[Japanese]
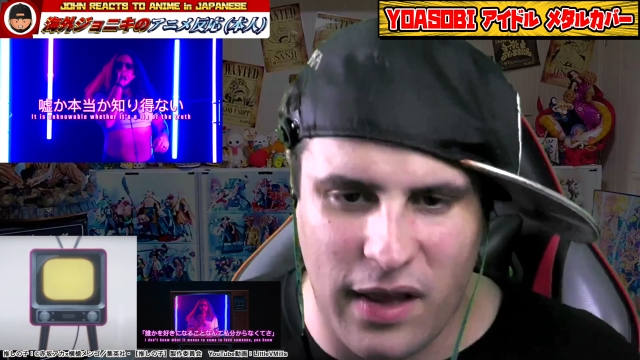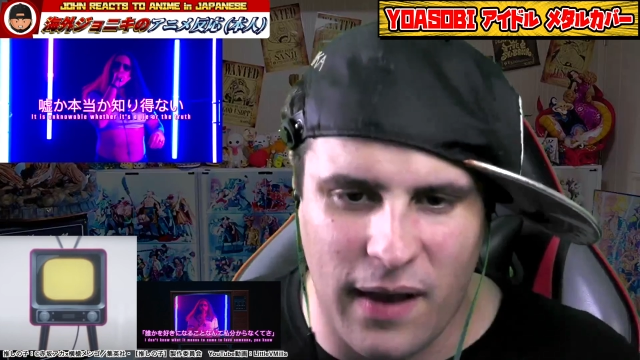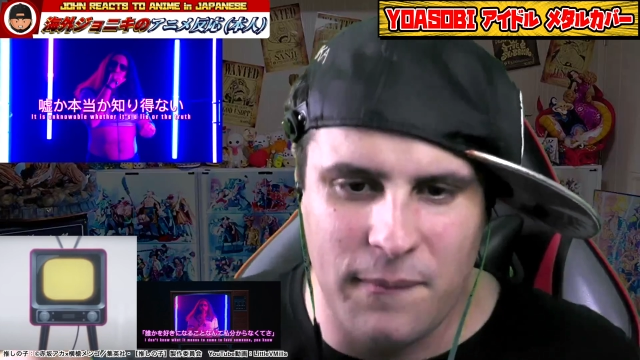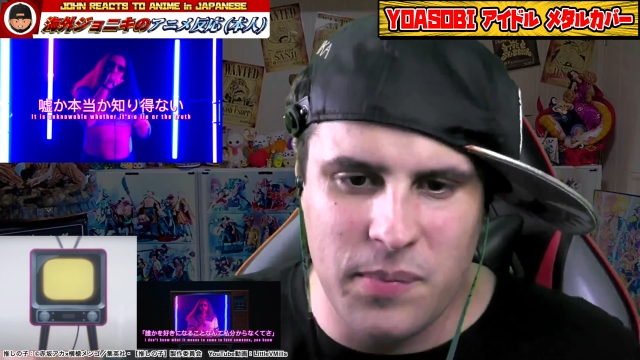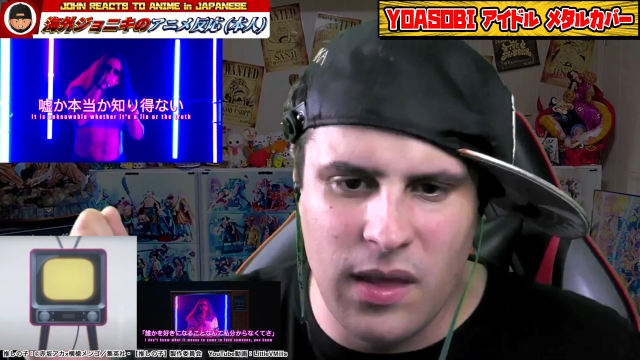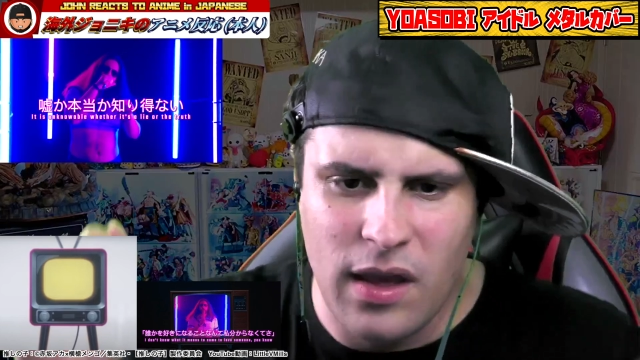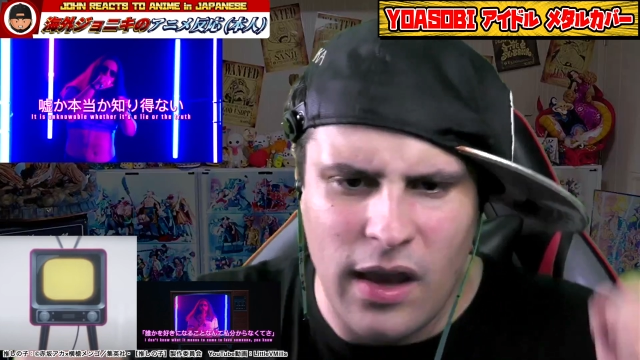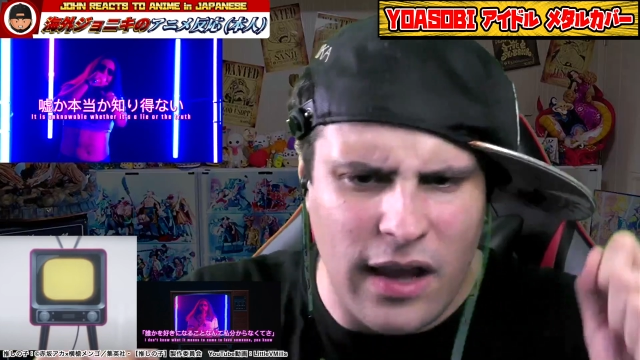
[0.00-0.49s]
ね
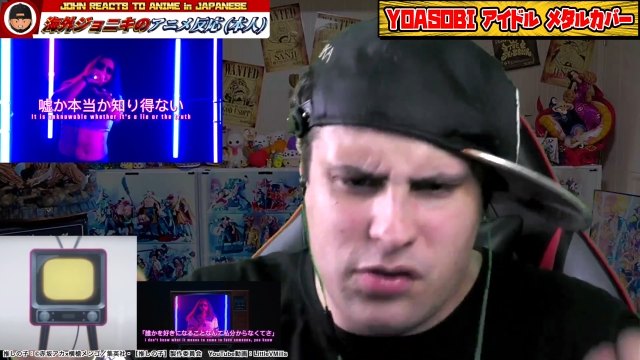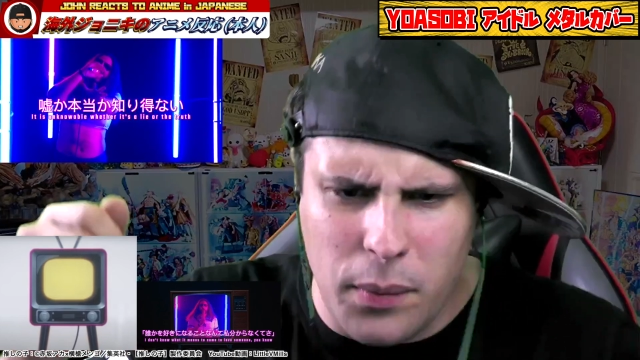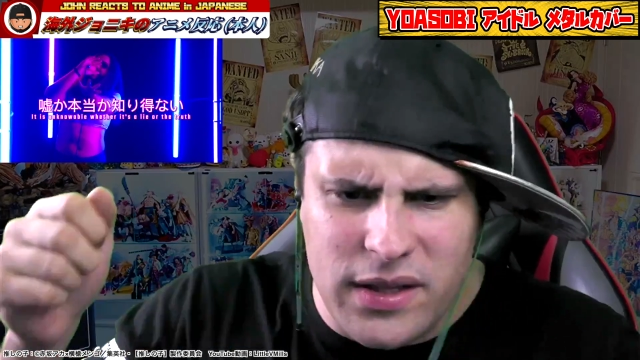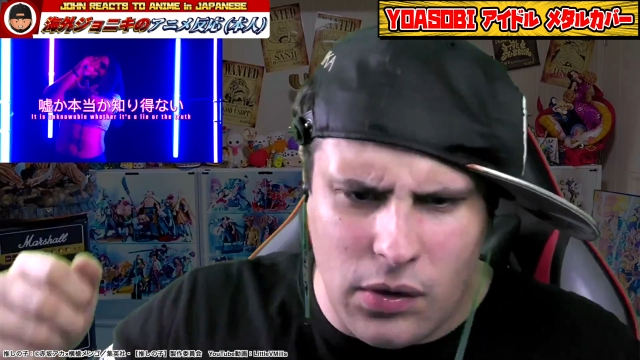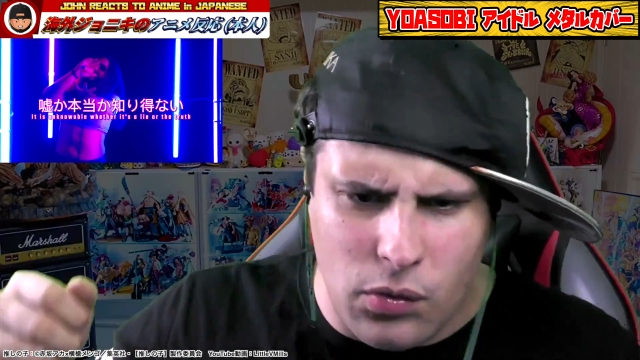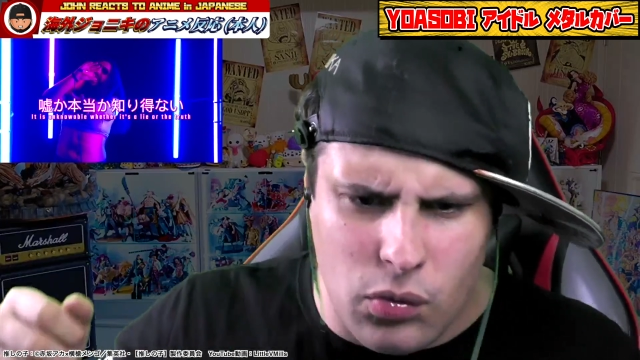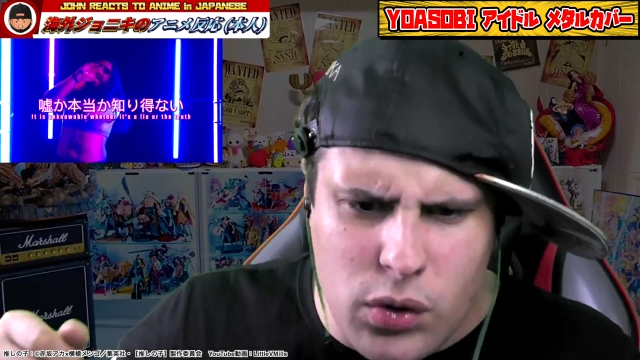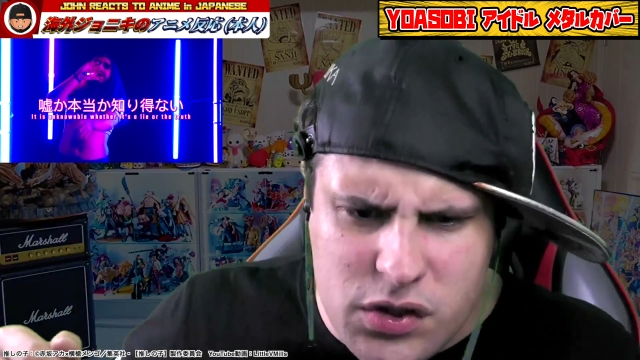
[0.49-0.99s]
えちょ
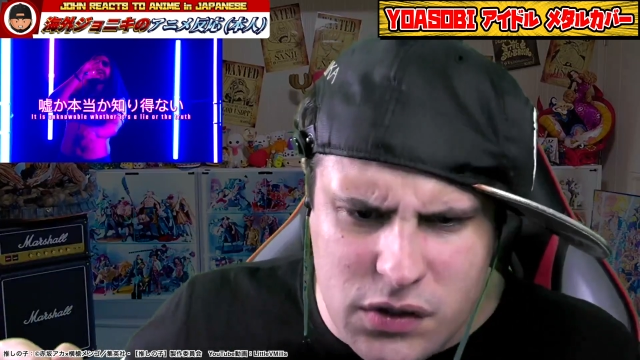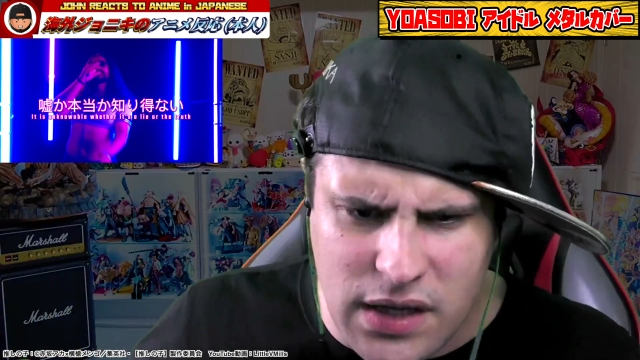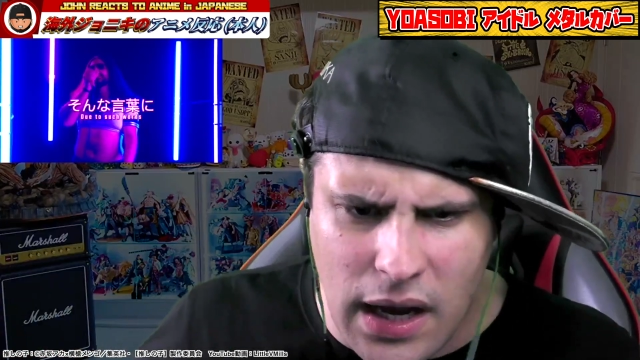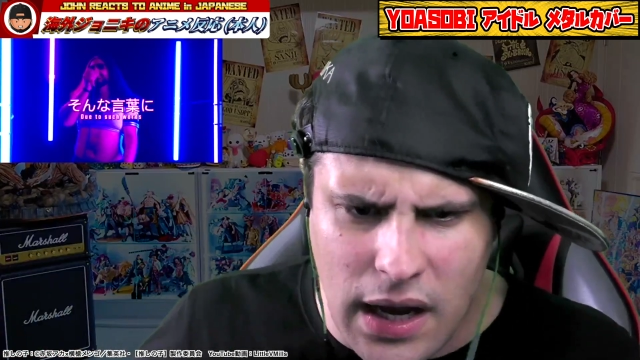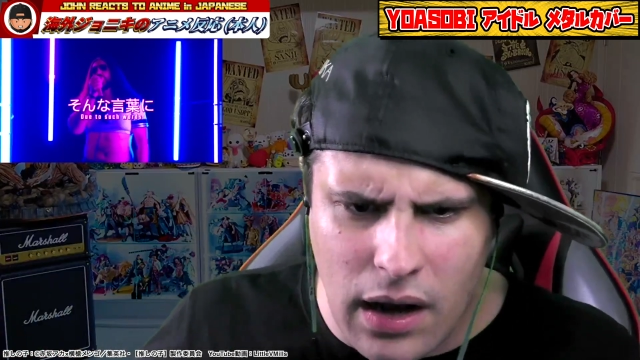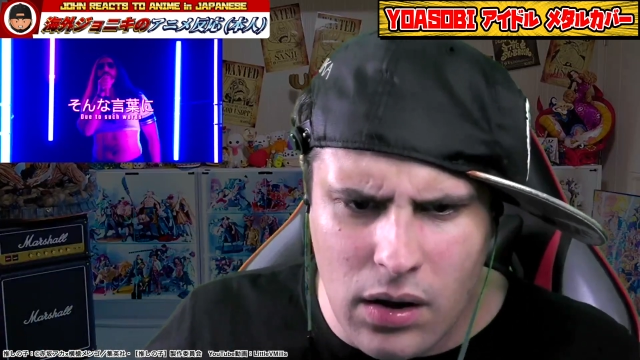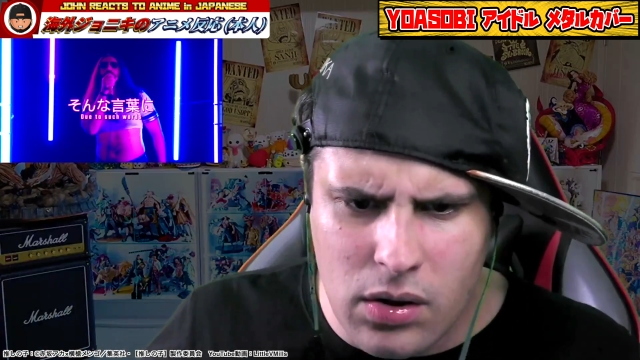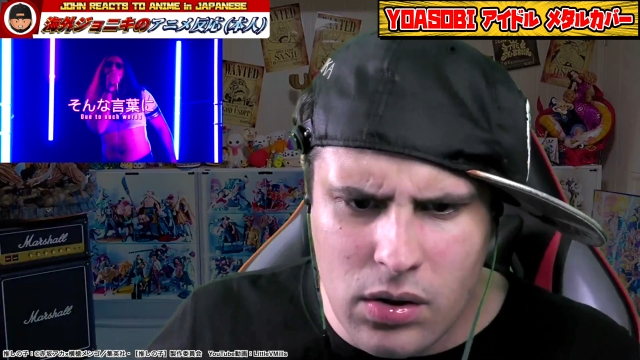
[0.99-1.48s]
待ってこの人
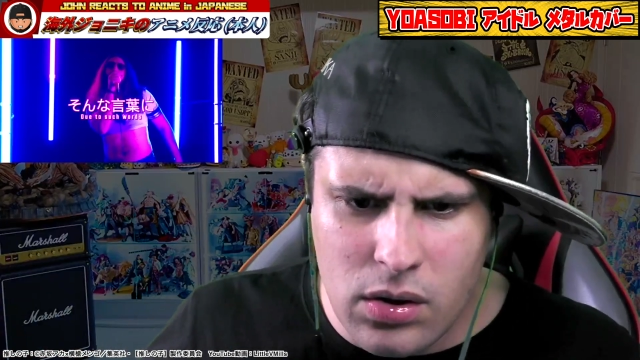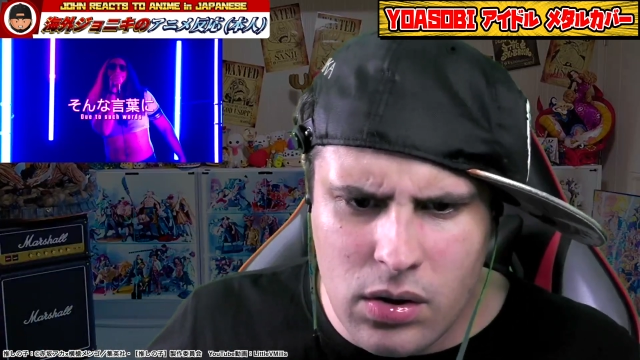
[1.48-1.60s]
さ